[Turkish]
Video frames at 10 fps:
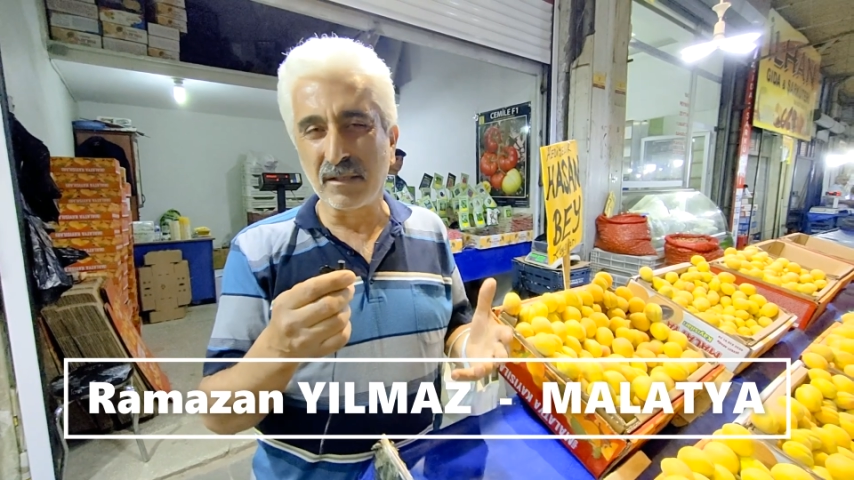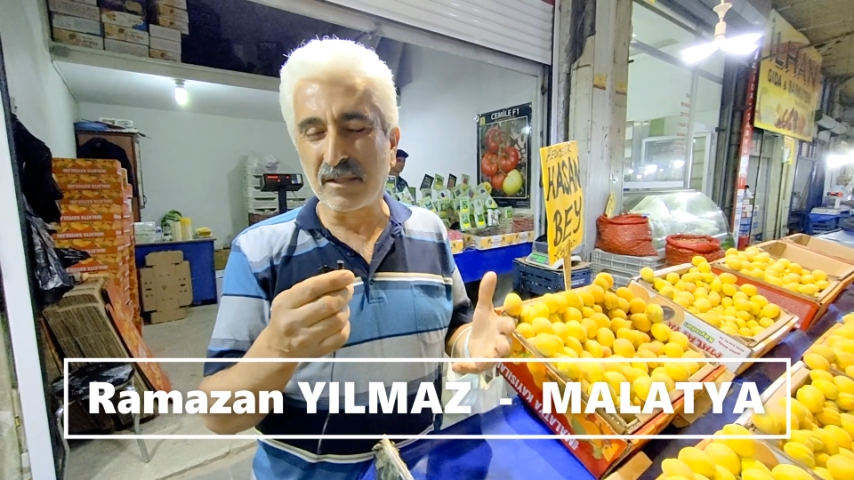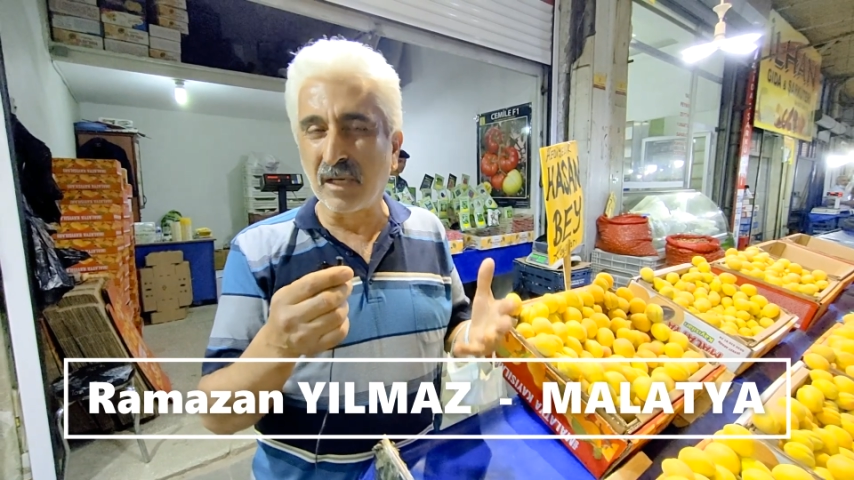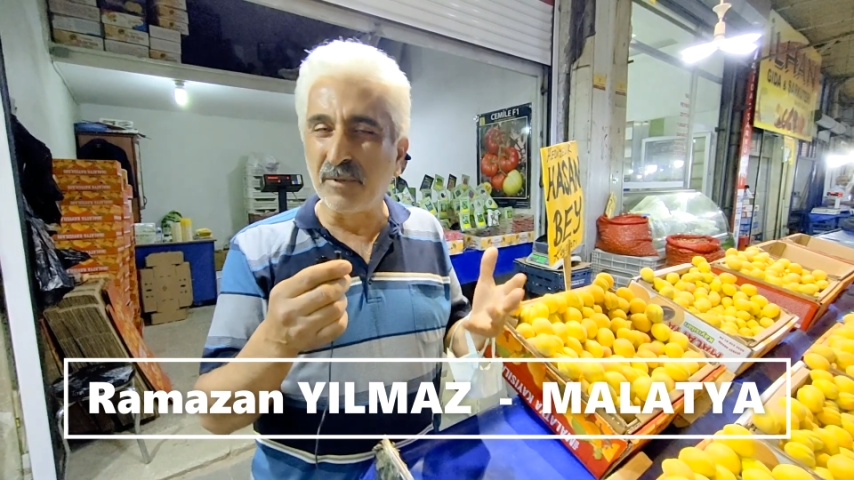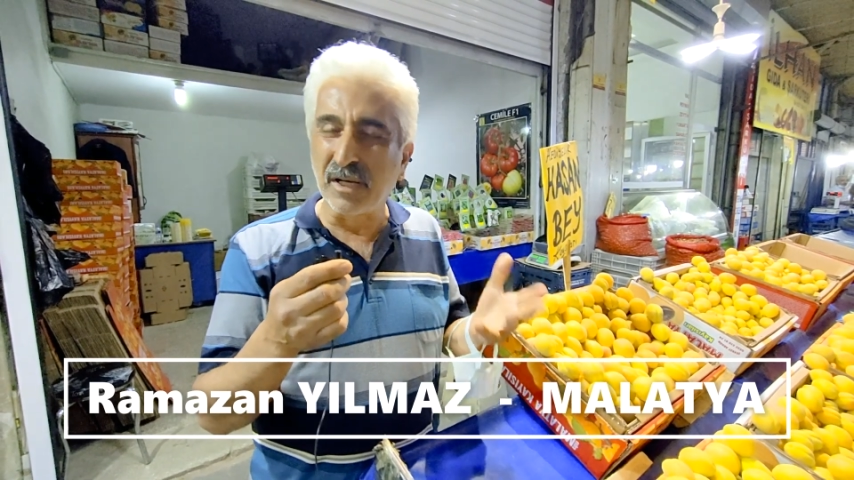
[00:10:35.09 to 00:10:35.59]

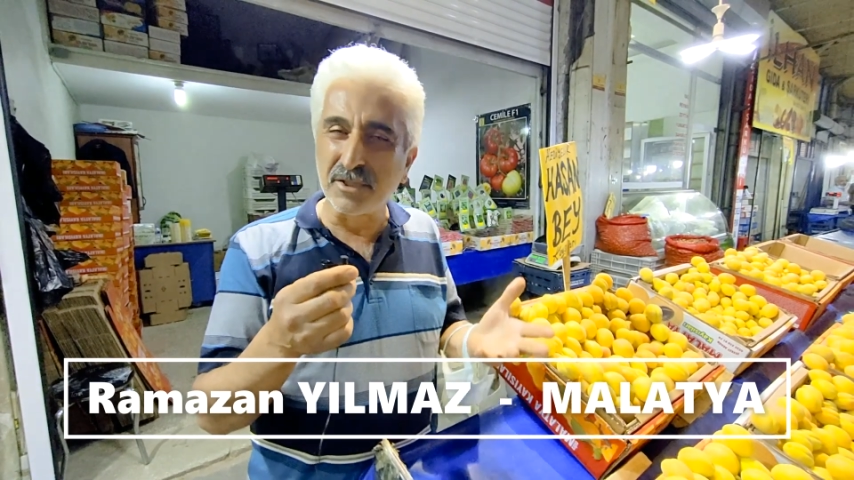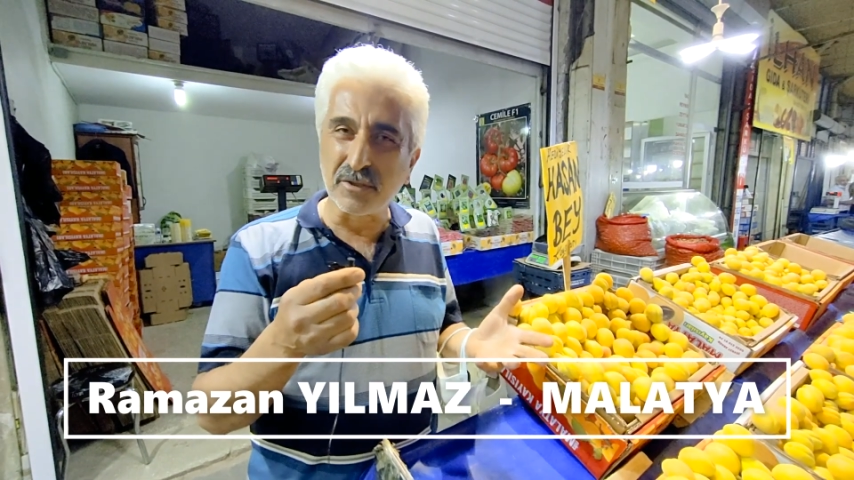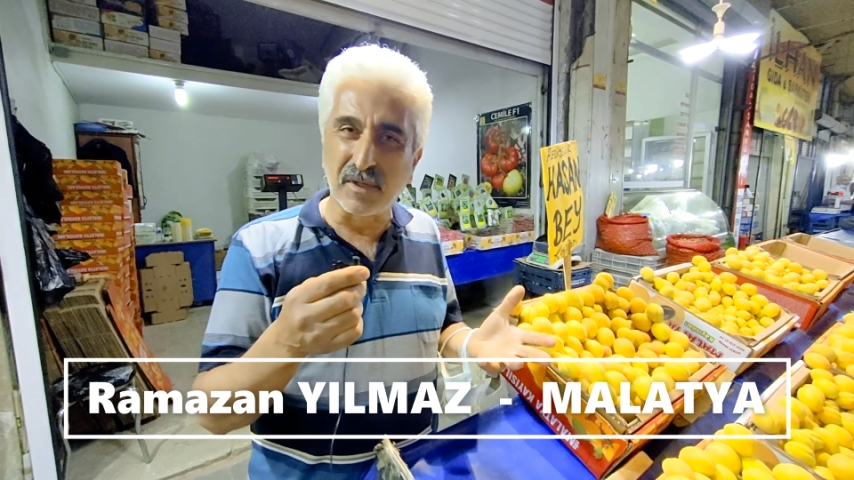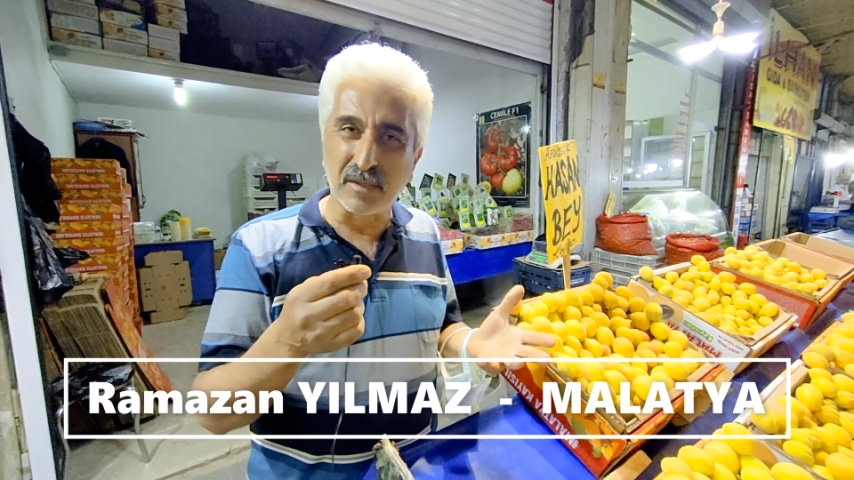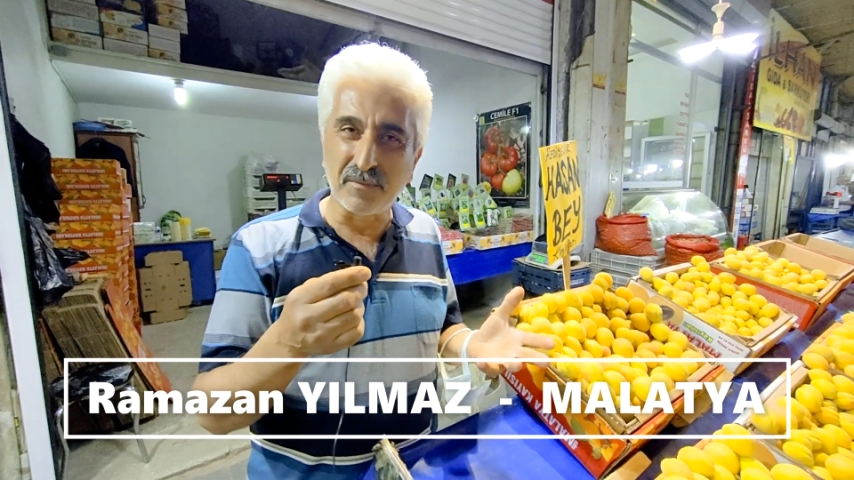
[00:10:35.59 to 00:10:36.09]

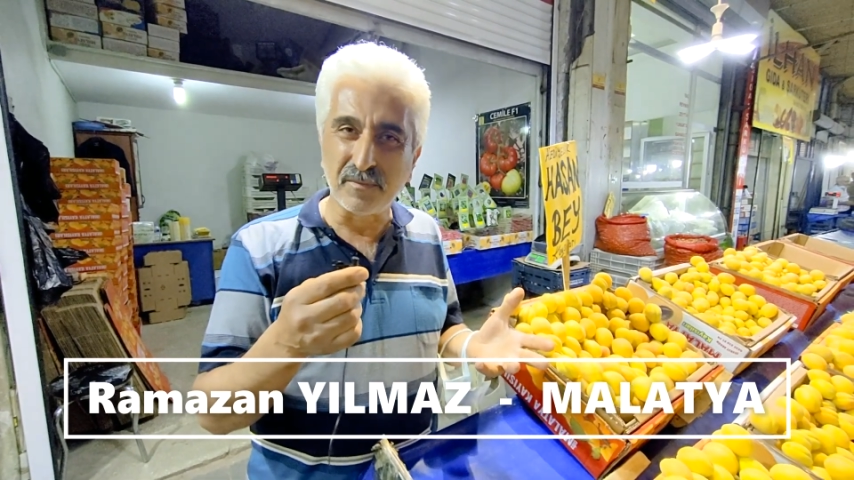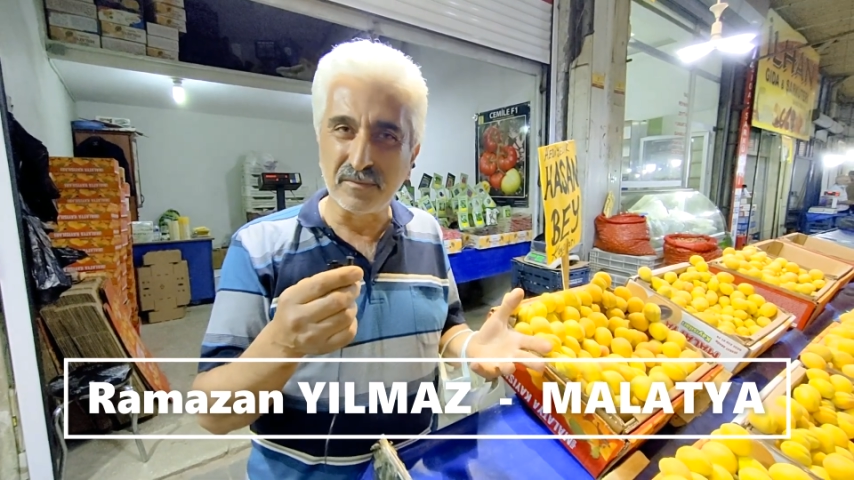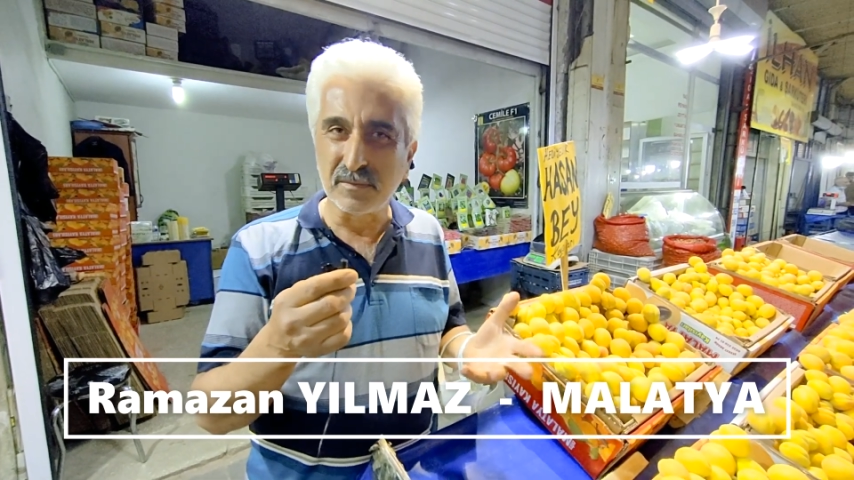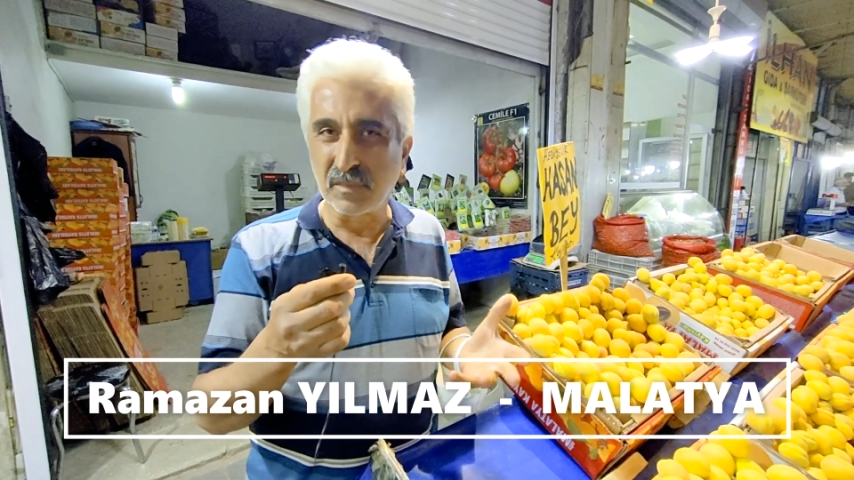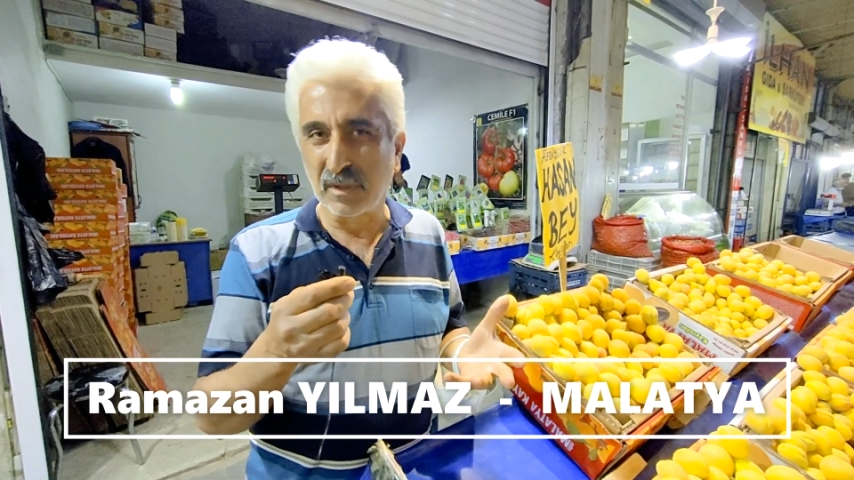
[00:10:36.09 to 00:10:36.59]
Kabaşı var,
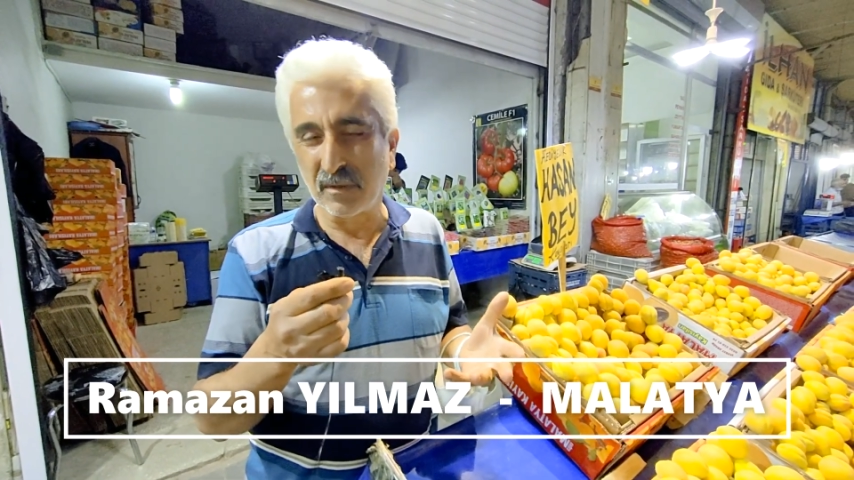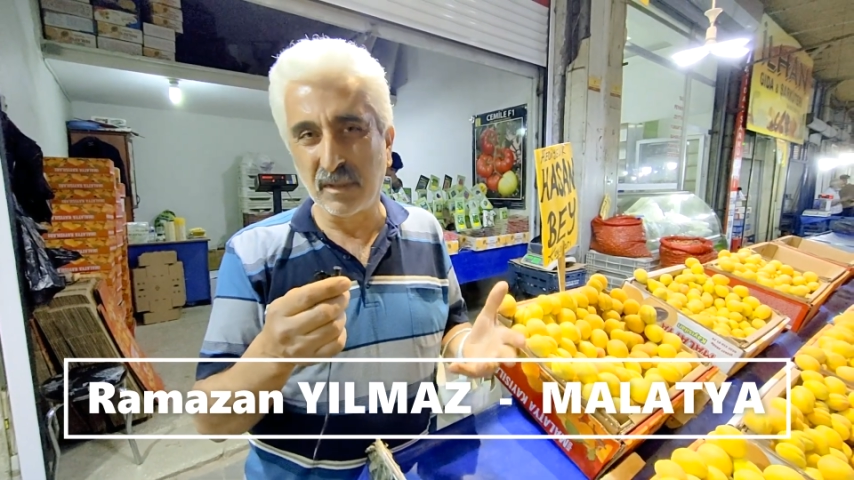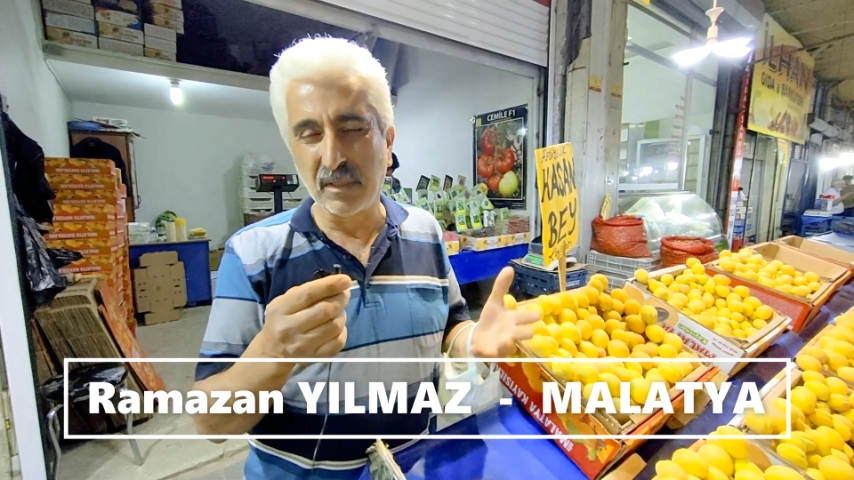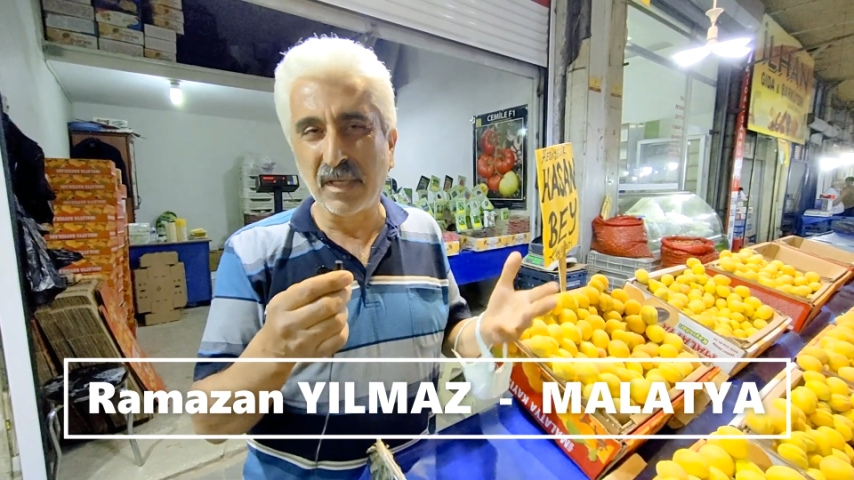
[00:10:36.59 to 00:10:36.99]
e,